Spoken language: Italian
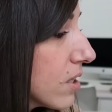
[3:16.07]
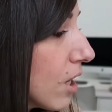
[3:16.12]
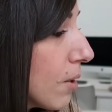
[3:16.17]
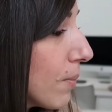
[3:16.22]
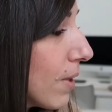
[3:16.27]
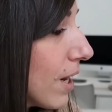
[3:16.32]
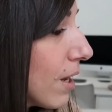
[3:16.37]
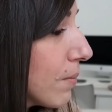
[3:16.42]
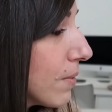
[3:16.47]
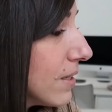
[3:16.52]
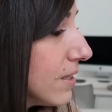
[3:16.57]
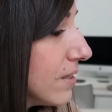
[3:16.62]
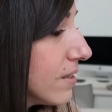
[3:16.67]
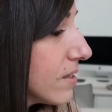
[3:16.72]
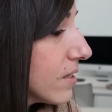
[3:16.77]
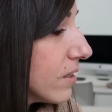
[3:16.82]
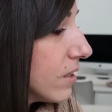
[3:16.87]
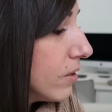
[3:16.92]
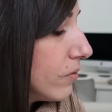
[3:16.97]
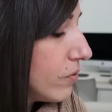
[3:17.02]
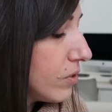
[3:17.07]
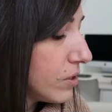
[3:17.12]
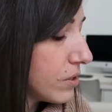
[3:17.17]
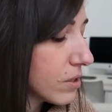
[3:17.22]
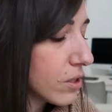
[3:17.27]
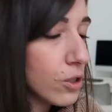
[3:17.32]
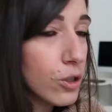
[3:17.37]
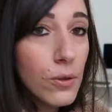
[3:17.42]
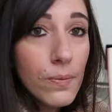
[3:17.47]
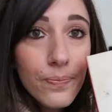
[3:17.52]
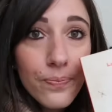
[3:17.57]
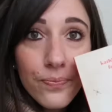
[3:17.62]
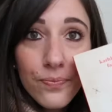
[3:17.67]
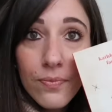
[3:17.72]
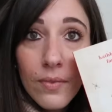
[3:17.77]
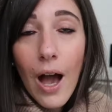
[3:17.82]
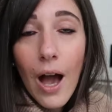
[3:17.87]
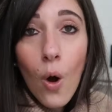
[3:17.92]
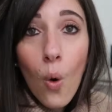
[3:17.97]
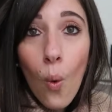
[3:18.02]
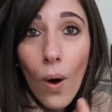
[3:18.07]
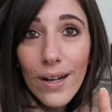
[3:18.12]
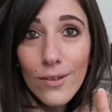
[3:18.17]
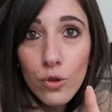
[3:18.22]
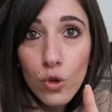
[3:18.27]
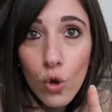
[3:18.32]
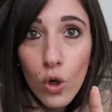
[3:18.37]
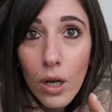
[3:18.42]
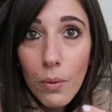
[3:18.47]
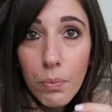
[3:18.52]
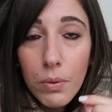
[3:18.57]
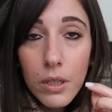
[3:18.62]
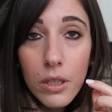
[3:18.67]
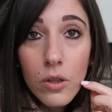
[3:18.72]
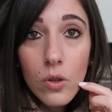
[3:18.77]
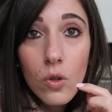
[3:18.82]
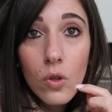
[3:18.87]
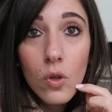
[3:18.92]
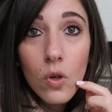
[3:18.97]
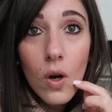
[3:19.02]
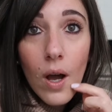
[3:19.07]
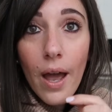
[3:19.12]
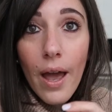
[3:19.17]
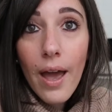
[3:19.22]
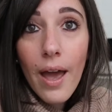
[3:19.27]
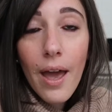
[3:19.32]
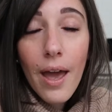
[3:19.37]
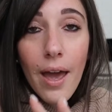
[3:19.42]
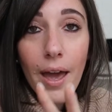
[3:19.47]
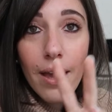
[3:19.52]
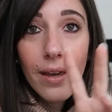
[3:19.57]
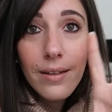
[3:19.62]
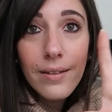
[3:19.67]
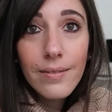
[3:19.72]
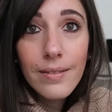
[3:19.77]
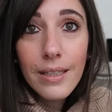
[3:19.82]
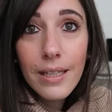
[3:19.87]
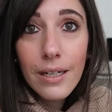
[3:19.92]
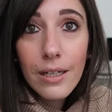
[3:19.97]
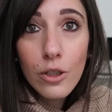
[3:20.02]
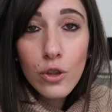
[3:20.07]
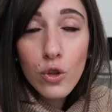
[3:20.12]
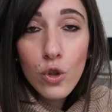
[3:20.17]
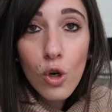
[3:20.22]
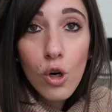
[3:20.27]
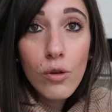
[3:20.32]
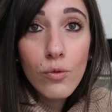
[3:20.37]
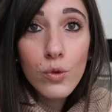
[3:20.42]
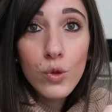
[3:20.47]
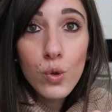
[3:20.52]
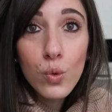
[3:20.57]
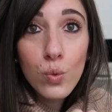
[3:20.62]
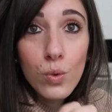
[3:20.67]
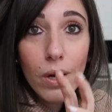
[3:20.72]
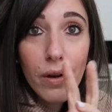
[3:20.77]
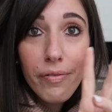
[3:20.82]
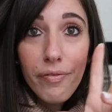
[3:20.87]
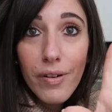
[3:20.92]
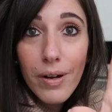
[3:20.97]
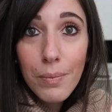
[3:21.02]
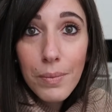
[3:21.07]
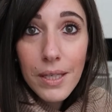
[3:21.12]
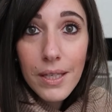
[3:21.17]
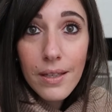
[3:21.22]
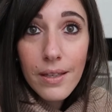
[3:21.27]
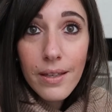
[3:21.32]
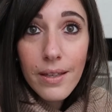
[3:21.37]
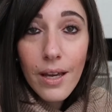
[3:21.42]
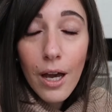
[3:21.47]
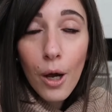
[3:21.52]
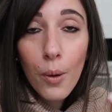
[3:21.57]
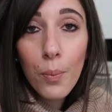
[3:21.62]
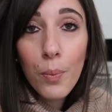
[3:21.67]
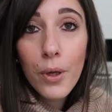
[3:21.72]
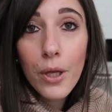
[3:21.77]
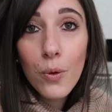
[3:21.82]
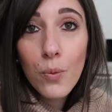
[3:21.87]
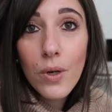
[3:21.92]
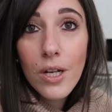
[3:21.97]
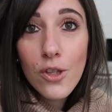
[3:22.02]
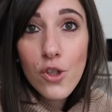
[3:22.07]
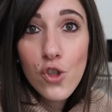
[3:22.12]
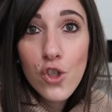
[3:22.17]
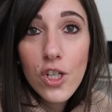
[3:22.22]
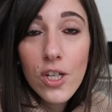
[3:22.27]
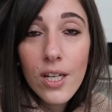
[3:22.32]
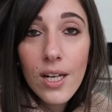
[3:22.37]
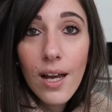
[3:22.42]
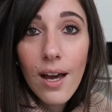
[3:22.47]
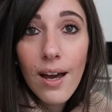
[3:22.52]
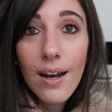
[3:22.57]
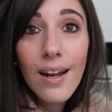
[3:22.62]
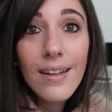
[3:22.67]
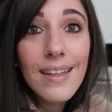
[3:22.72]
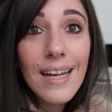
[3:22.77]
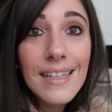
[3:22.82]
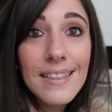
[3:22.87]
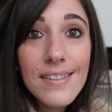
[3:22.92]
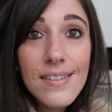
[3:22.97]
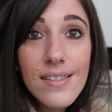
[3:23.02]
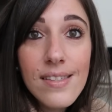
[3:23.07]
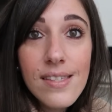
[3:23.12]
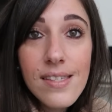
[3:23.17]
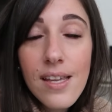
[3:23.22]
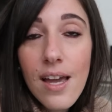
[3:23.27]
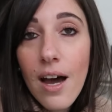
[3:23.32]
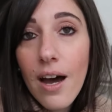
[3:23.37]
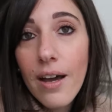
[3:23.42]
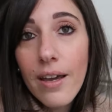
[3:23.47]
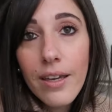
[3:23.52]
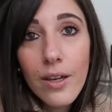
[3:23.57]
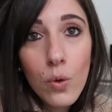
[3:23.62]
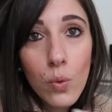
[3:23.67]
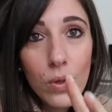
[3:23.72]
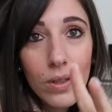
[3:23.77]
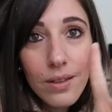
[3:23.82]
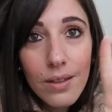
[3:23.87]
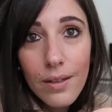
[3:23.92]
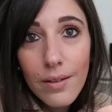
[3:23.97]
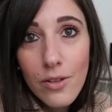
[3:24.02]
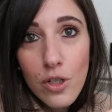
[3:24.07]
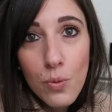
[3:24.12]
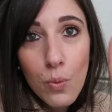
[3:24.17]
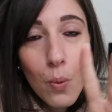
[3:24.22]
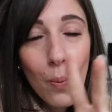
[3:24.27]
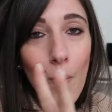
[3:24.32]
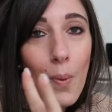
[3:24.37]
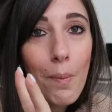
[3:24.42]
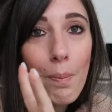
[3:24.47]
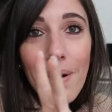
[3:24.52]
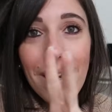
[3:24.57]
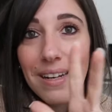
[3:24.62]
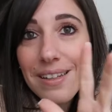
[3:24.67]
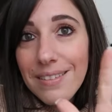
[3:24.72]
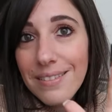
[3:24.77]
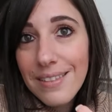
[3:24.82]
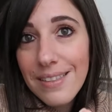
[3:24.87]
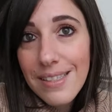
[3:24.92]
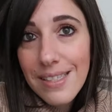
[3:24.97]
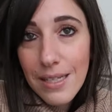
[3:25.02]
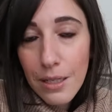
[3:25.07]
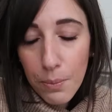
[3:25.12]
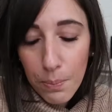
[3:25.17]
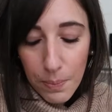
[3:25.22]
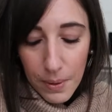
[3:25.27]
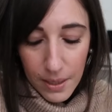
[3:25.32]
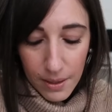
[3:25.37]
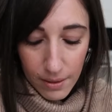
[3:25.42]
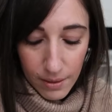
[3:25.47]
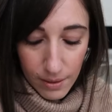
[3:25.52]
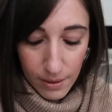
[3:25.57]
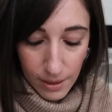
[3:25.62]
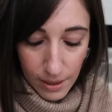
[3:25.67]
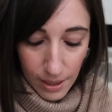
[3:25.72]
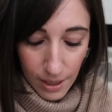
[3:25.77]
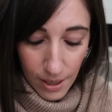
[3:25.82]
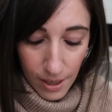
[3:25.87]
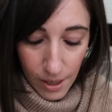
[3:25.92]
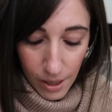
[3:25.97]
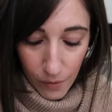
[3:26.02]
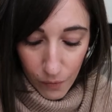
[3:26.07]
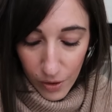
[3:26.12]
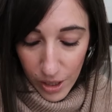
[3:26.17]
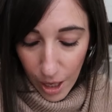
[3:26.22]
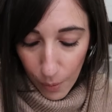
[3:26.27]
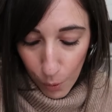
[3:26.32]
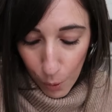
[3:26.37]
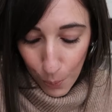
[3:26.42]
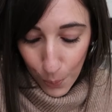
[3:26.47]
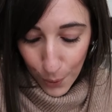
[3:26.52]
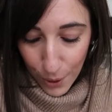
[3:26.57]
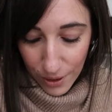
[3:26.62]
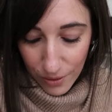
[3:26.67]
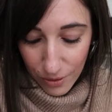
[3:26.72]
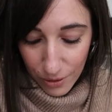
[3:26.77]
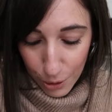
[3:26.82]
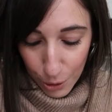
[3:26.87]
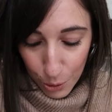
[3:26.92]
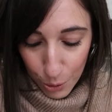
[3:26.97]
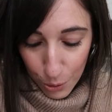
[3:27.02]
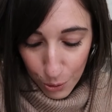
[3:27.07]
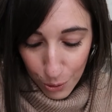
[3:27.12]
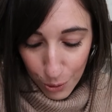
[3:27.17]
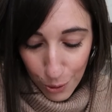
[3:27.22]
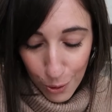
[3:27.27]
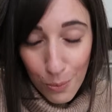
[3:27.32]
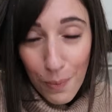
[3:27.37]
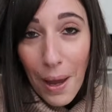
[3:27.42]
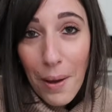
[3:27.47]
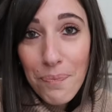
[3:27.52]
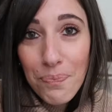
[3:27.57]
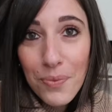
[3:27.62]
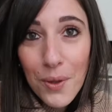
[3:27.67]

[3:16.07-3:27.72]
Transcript: si chiama La malizia del vischio a quanto ho capito è il ritrovo di una famiglia per una cena natalizia e quindi diciamo un po' parenti serpenti vediamo un pochettino com'è